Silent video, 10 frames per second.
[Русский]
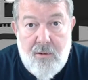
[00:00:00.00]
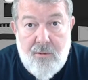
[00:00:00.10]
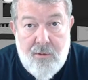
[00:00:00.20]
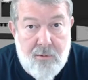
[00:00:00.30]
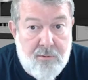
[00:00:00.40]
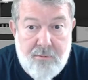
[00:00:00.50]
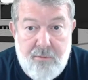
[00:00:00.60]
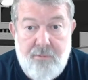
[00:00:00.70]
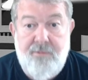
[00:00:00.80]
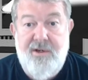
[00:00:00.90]
У
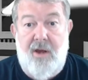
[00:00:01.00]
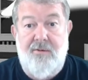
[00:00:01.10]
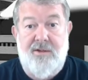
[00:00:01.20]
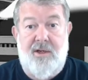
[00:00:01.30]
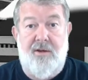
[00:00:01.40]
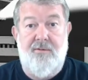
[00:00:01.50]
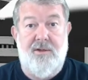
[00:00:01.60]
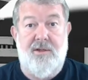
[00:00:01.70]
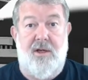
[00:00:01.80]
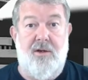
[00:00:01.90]
него дьявольское
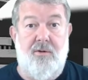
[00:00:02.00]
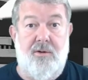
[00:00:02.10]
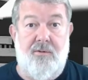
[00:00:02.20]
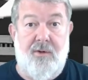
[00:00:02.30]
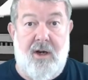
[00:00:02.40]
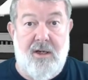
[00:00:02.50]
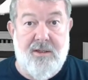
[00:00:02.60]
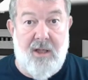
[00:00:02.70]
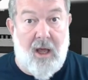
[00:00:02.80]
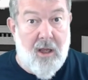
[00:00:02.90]
везение у этого
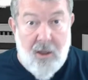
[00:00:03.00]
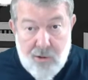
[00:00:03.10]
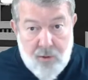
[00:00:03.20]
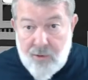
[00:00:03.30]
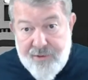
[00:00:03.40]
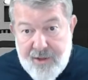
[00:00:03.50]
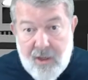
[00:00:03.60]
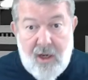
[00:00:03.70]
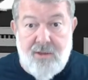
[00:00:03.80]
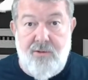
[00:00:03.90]
козла, но он ни
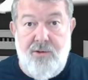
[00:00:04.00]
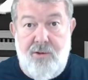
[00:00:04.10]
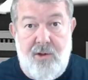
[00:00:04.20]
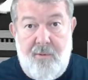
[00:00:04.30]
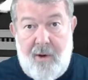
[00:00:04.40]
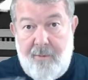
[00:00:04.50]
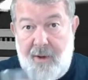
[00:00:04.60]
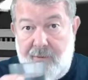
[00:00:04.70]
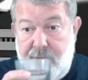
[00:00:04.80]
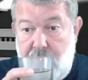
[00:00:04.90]
разу еще не попал в